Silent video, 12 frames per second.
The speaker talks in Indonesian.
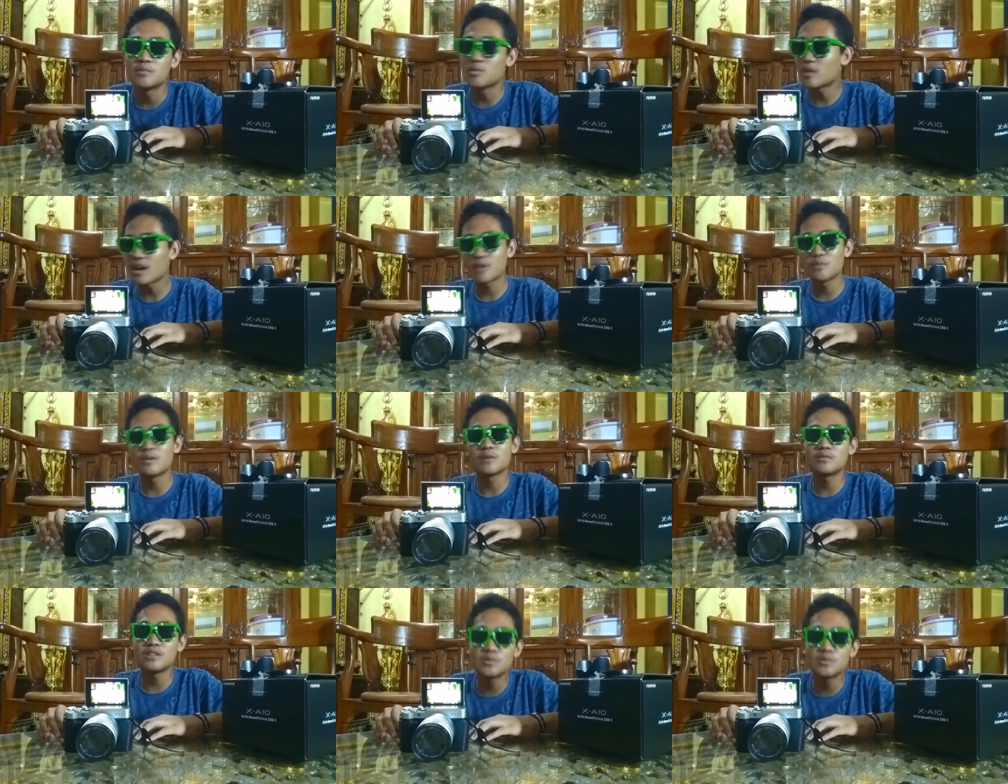muka lu
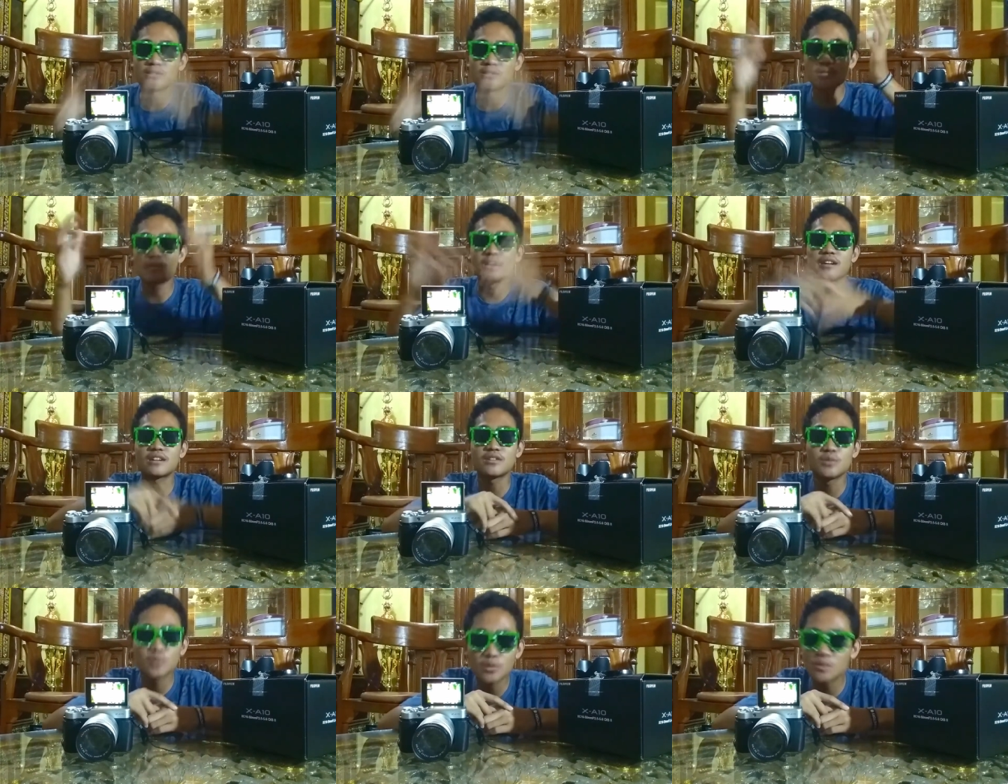bangun tidur bisa lu
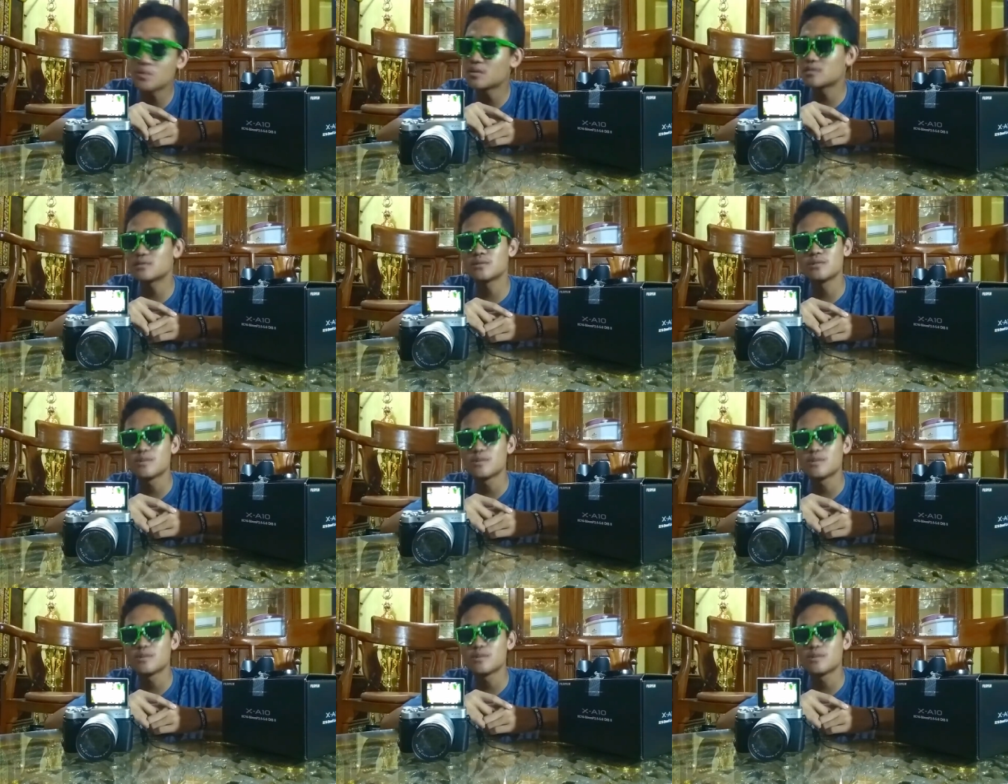benerin dulu gitu